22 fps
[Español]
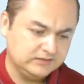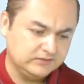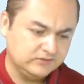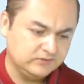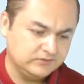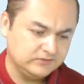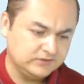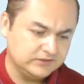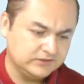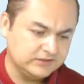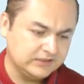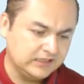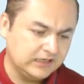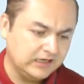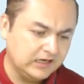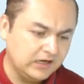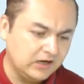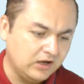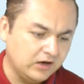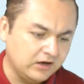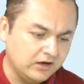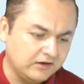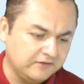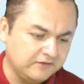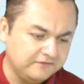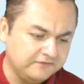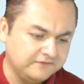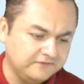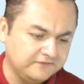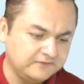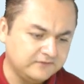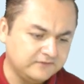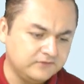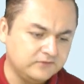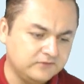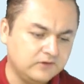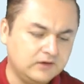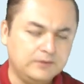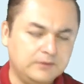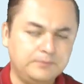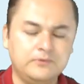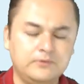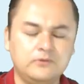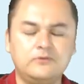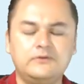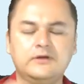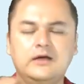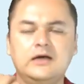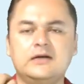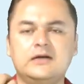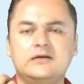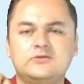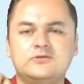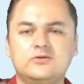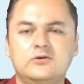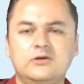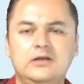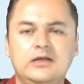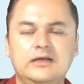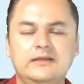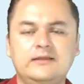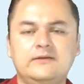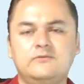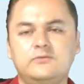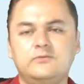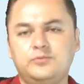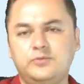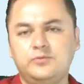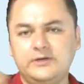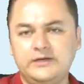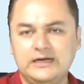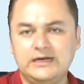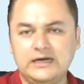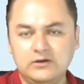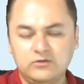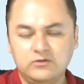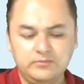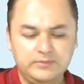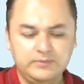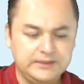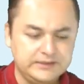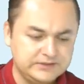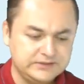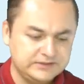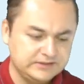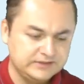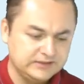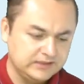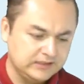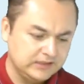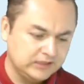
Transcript: Entonces, a lot of no la puedo dejar sola, debo poner algo más.